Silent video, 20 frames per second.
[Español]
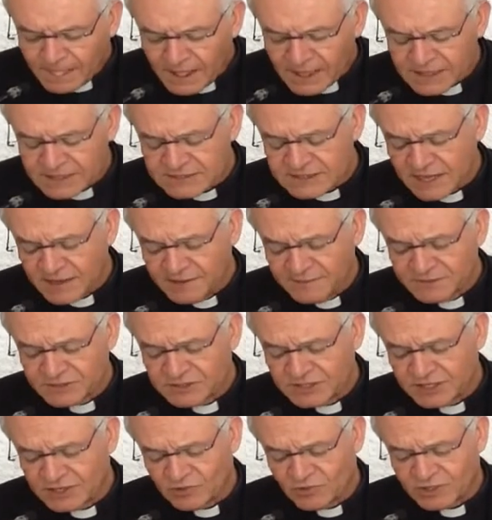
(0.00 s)

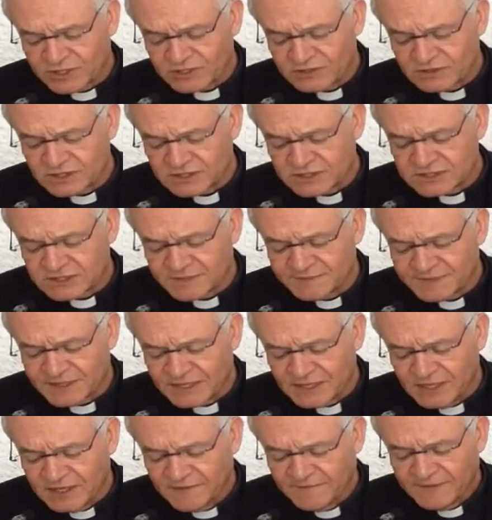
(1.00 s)
Estábamos en el huerto de
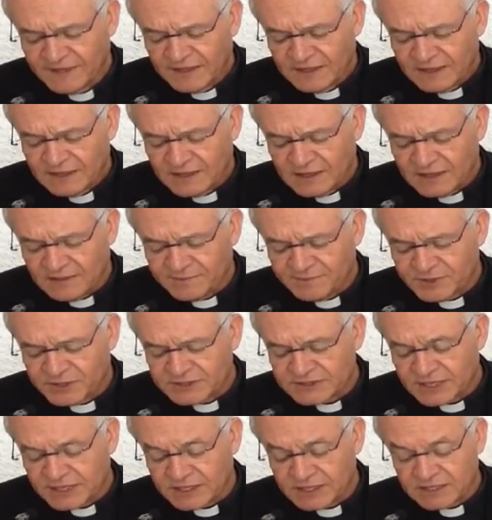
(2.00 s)
Getsemaní y
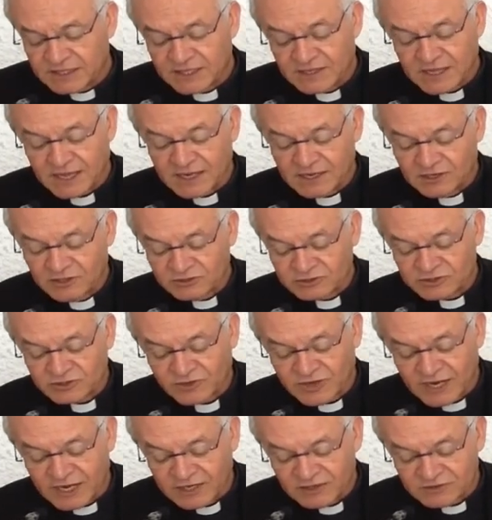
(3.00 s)
pues ahí te dan los
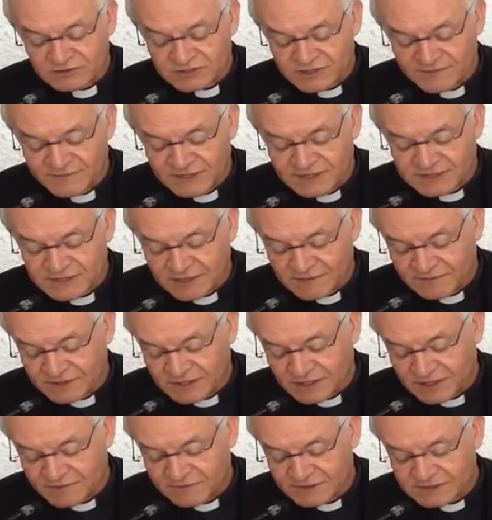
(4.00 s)
horarios de misa,
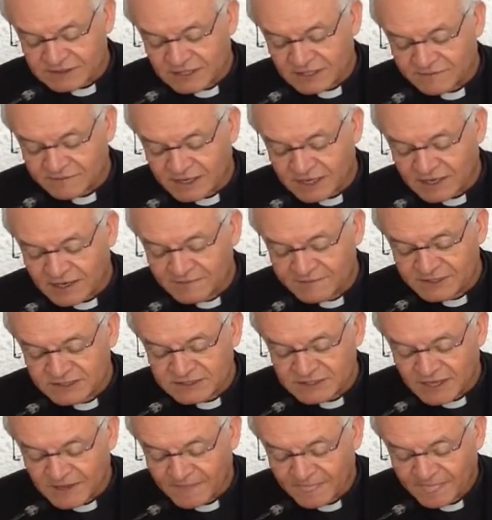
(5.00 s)
¿verdad? Iba a celebrar la
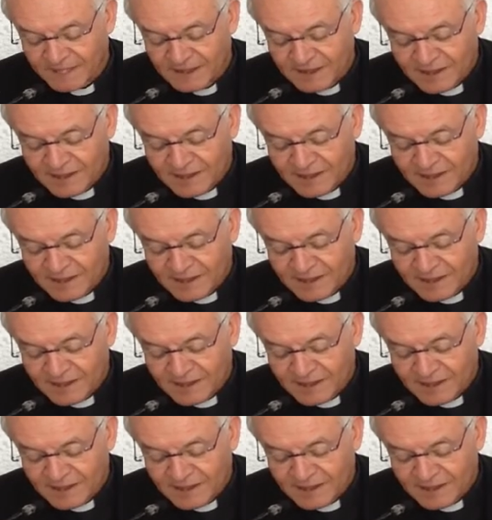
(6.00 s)
misa.